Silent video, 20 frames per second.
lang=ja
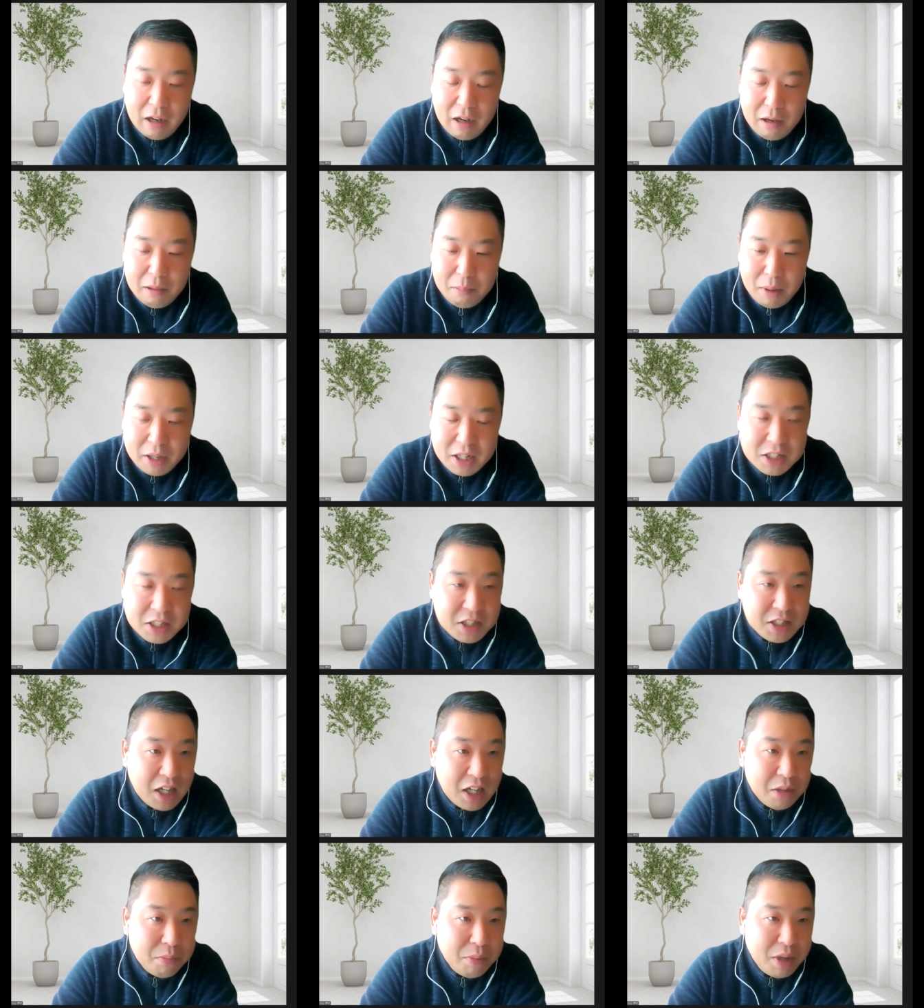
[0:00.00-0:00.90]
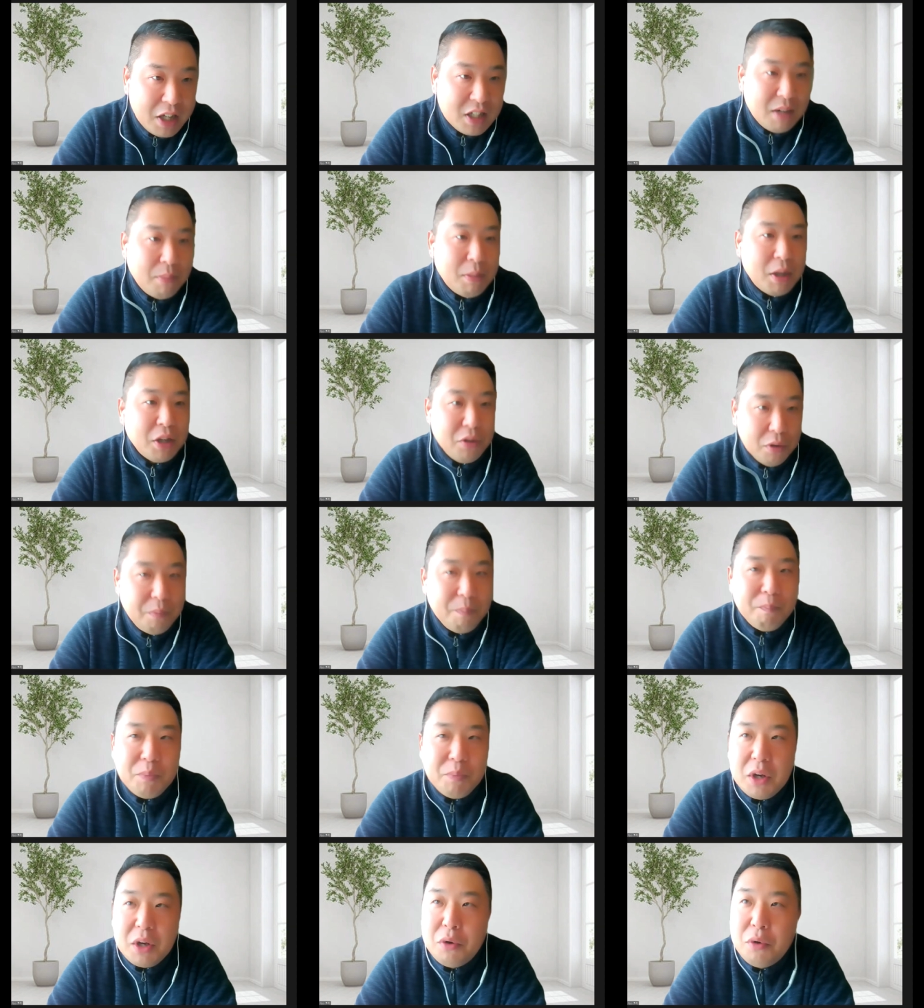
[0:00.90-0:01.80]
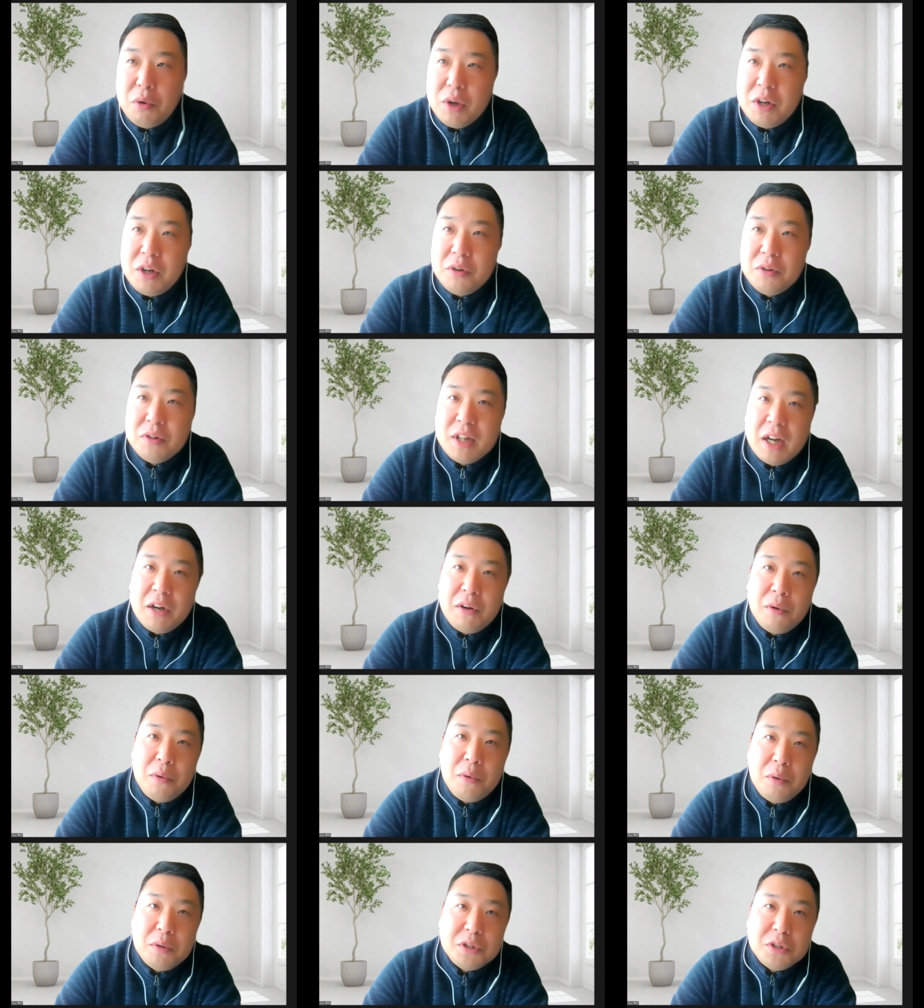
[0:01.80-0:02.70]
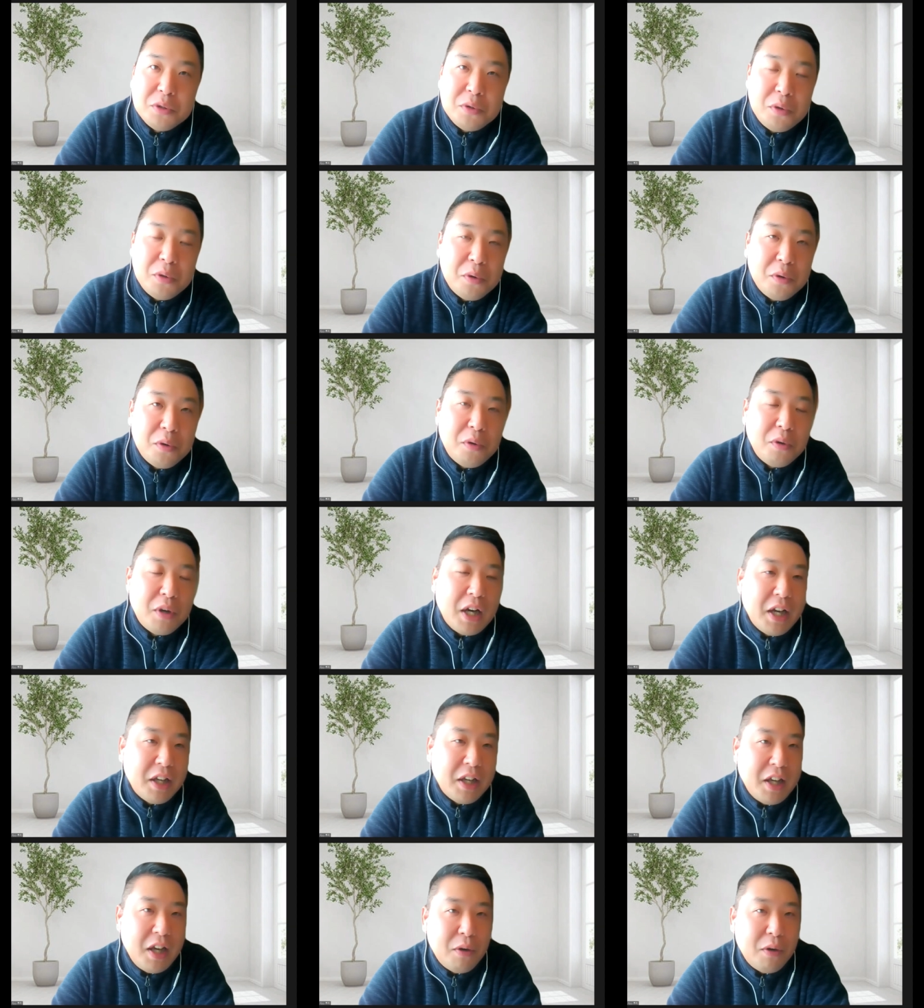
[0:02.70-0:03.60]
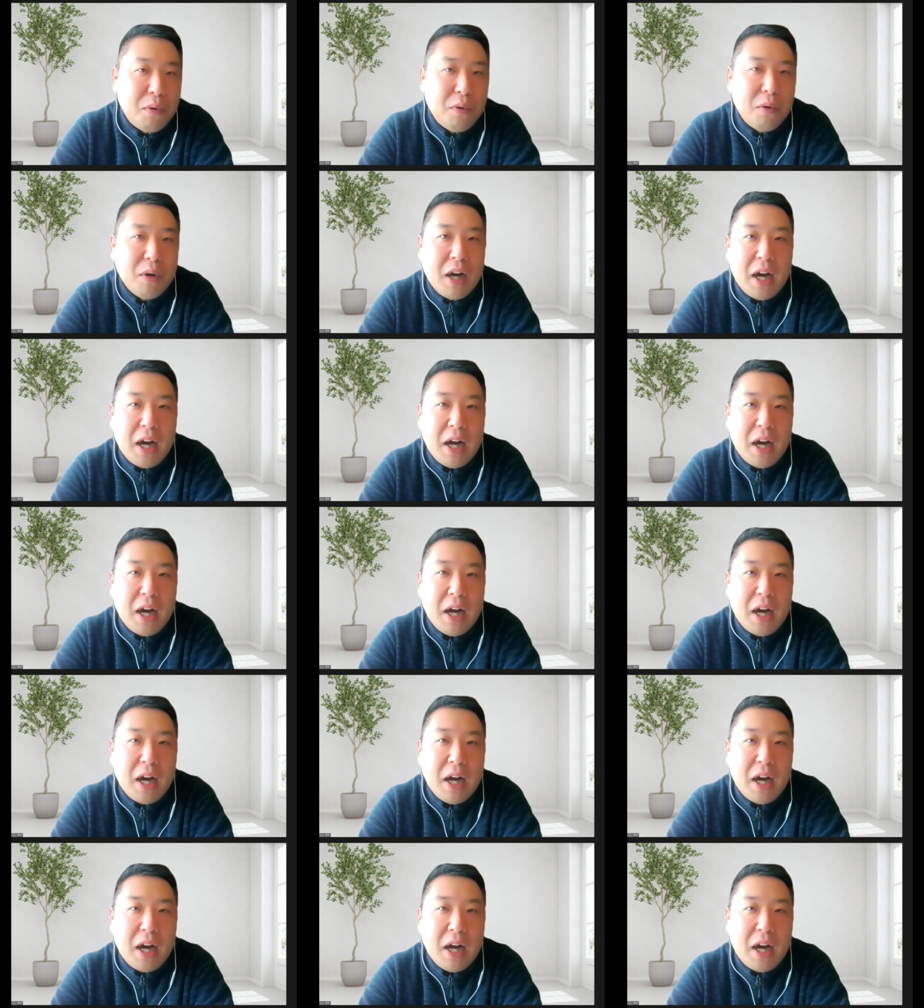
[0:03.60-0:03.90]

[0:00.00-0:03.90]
まあ、リスナーの皆様とこういろんなこう情報交換、意見交換、